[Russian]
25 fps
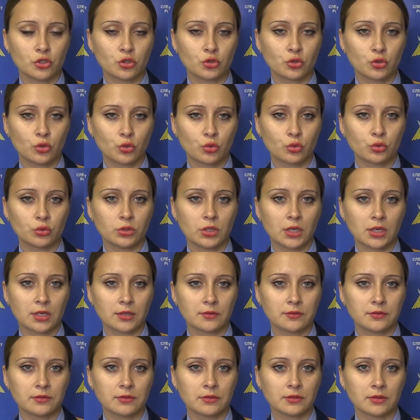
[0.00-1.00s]
четырех
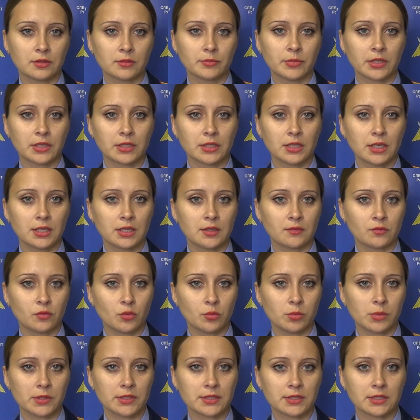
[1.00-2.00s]
ударов прикладом
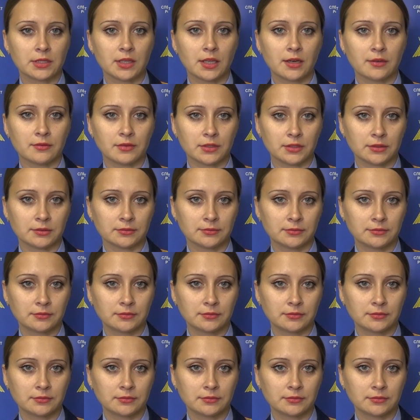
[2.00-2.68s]
в область головы.